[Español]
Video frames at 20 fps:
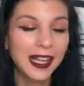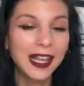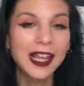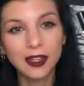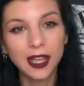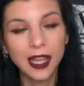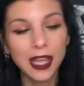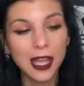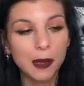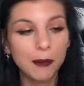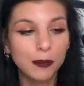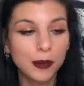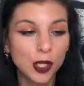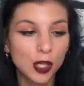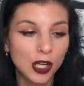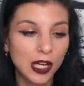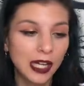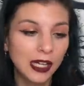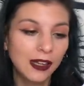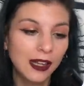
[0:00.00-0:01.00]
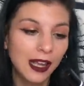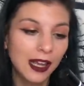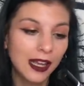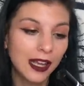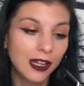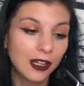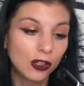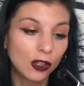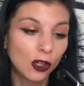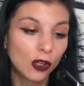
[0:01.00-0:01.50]
Este violeta, que
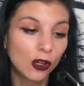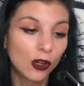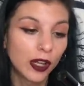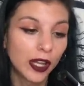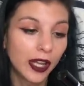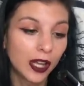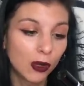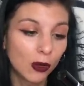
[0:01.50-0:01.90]
el tono es